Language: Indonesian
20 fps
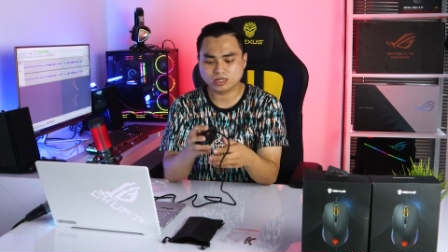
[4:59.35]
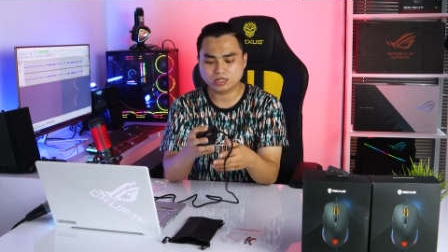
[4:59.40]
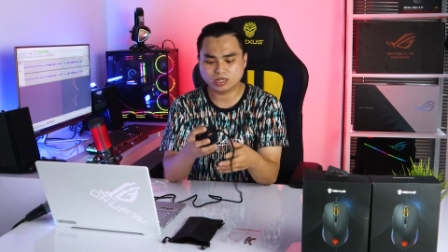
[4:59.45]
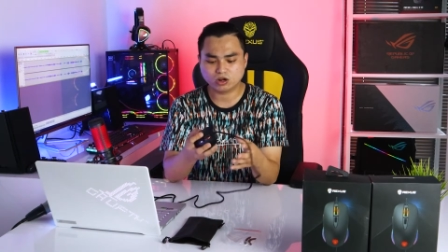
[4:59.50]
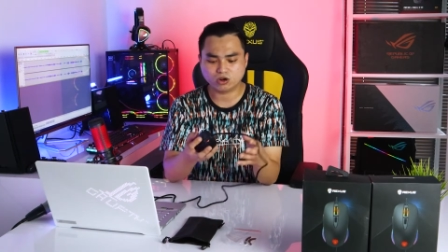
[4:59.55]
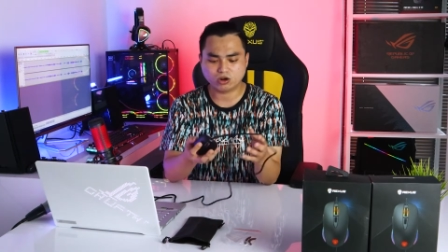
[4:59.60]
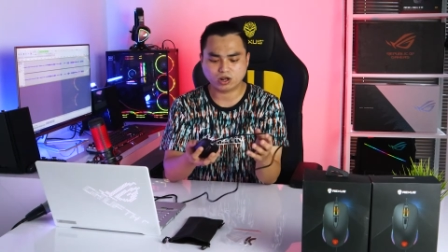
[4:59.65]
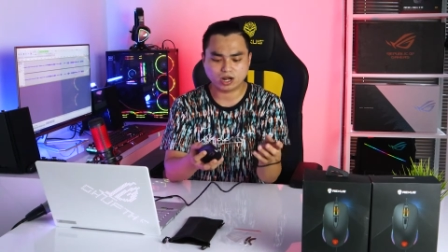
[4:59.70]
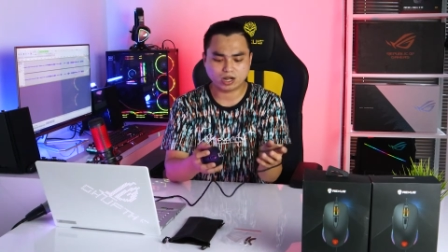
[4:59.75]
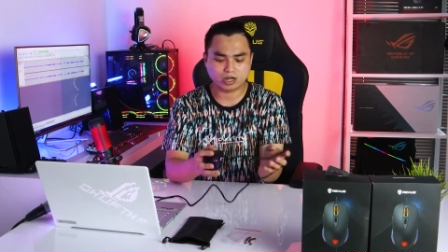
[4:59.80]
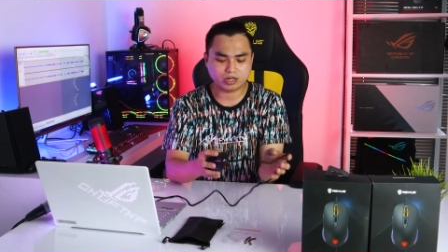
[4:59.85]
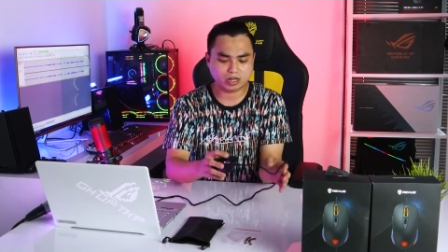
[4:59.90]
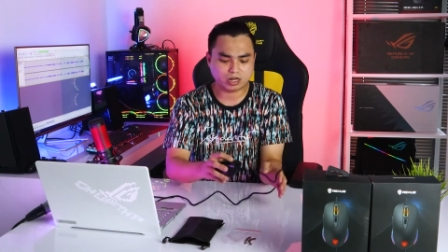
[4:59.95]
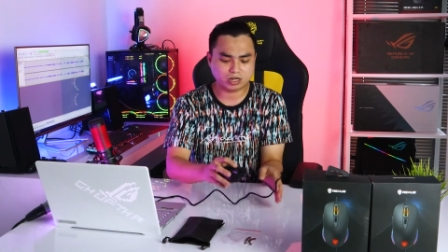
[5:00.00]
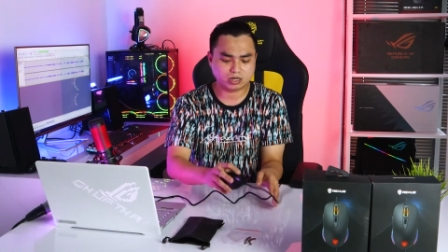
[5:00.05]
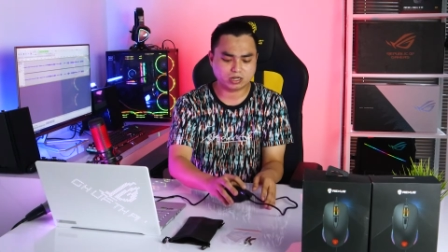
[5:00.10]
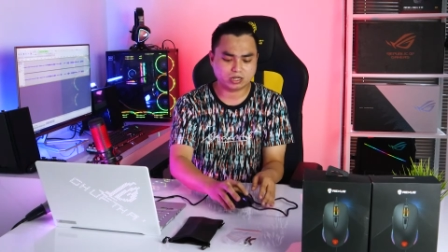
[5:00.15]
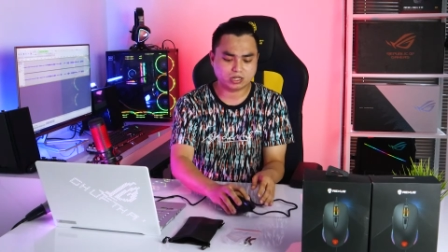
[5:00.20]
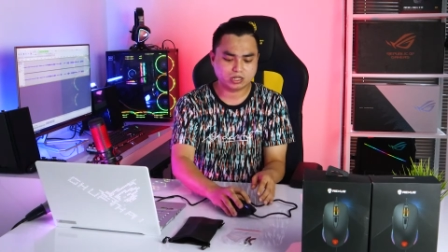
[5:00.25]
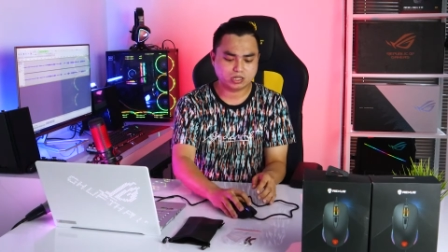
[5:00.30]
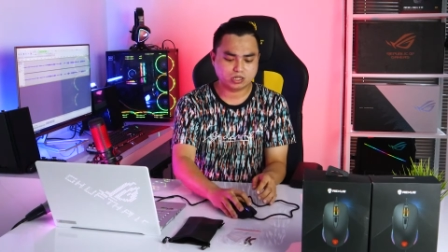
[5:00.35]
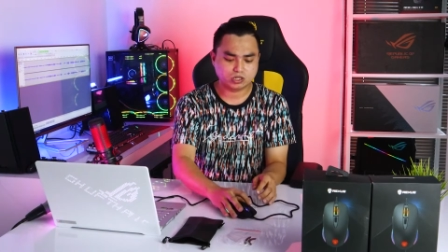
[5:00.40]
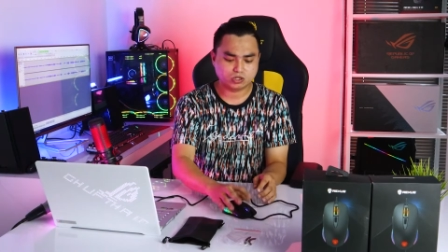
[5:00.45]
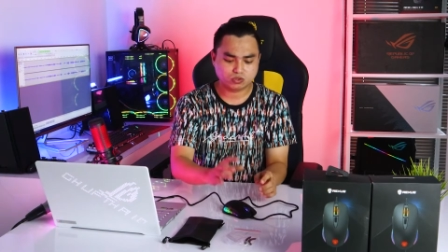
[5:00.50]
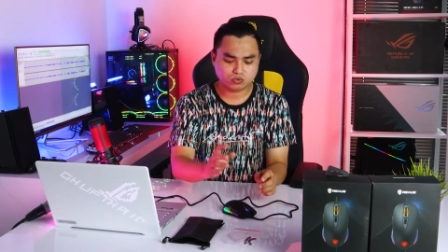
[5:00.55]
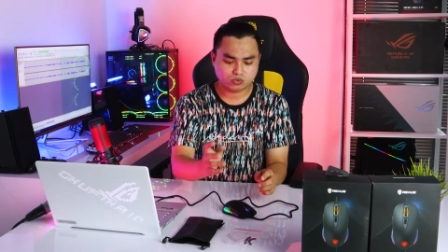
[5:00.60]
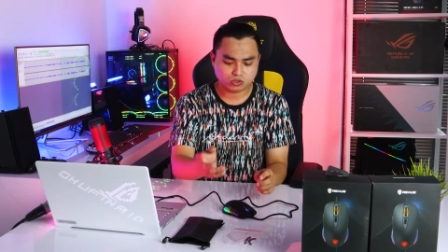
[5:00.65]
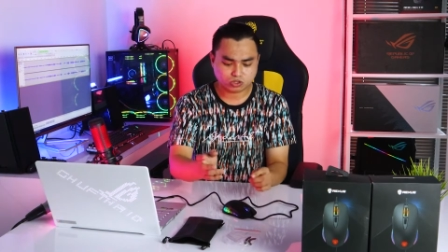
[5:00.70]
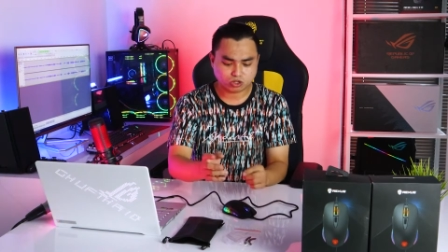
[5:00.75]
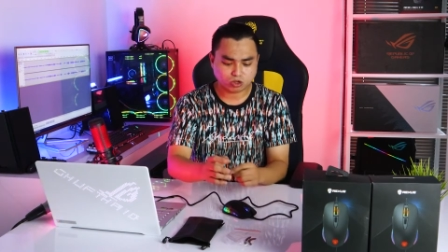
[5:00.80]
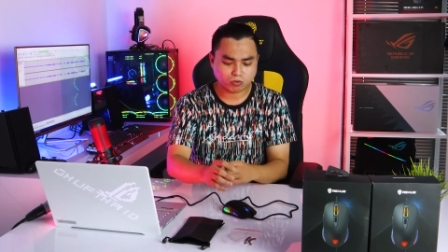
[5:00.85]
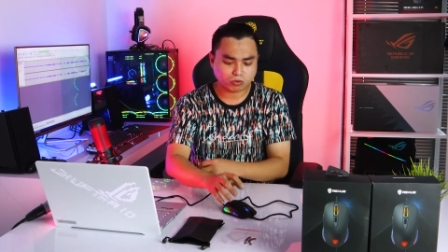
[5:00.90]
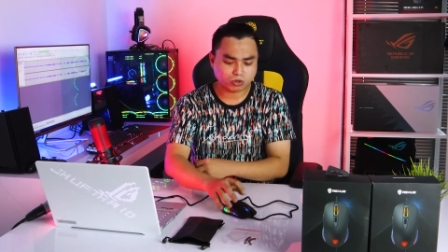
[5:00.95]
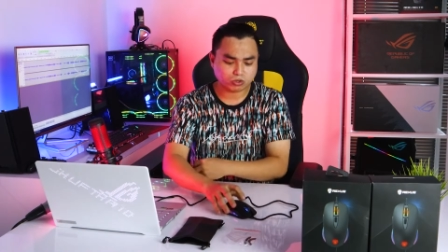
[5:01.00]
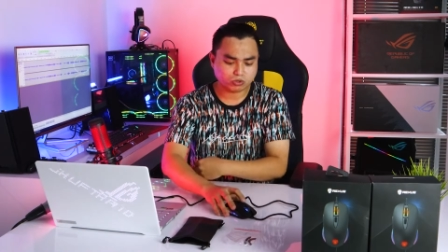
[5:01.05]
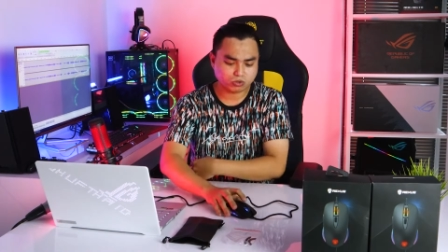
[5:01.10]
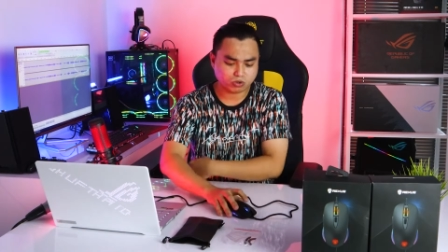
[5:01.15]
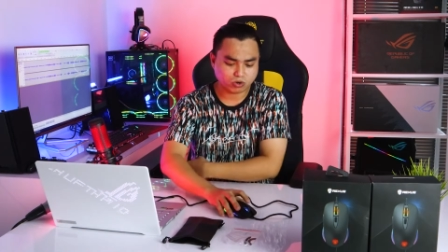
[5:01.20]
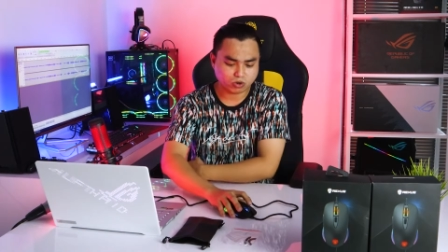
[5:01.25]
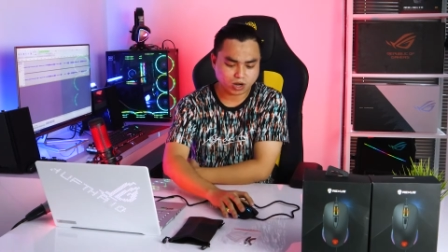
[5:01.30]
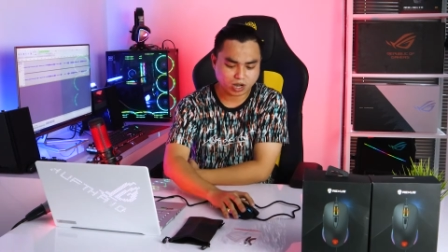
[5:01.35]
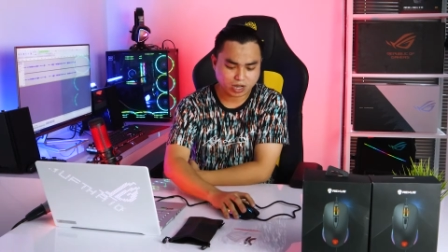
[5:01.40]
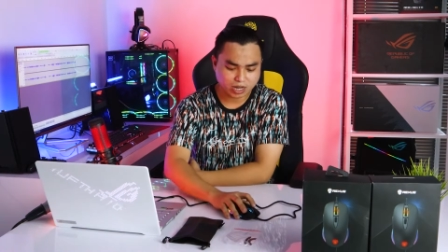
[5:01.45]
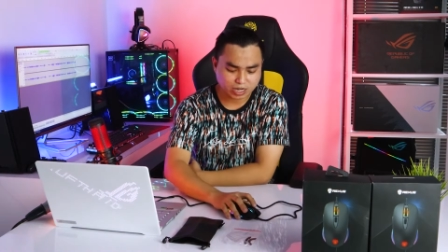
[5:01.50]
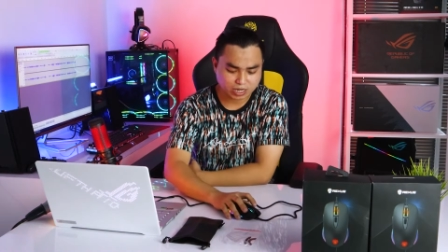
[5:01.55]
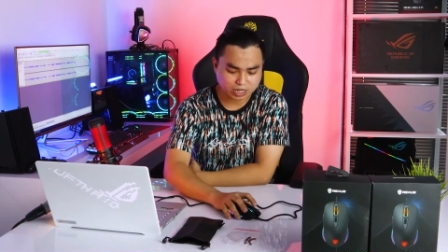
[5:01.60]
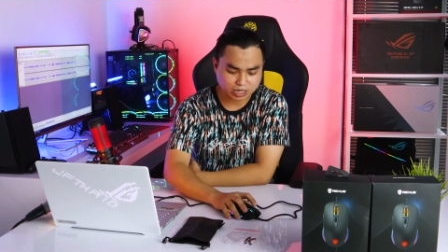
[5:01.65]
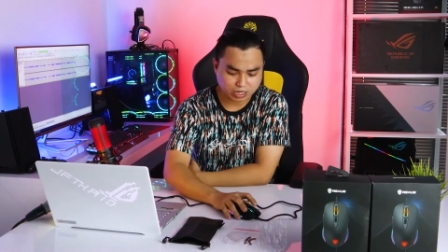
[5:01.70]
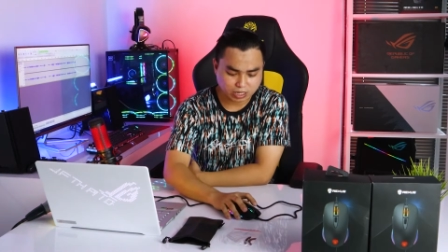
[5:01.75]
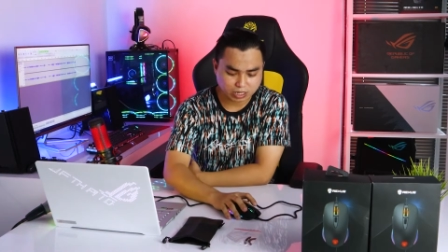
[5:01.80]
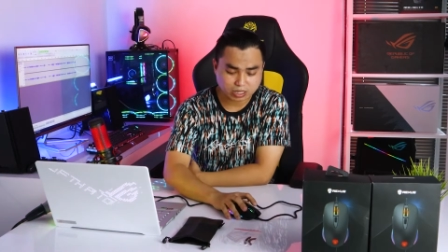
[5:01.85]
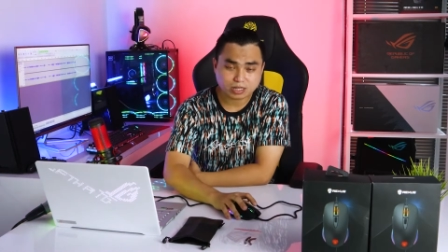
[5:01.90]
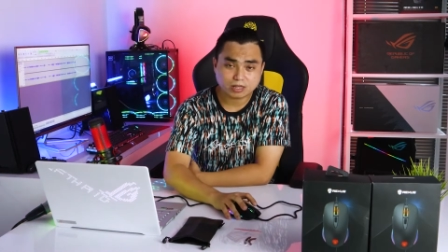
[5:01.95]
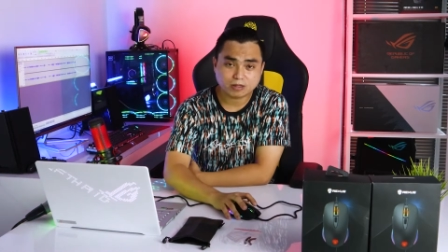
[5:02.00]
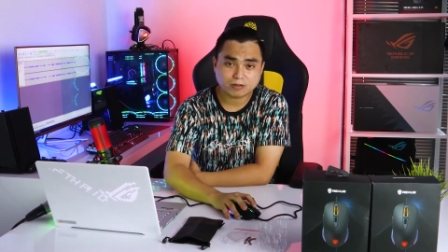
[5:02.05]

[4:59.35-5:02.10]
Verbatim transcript: Jadi kalau kalian switch Omron tuh kalau kalian klik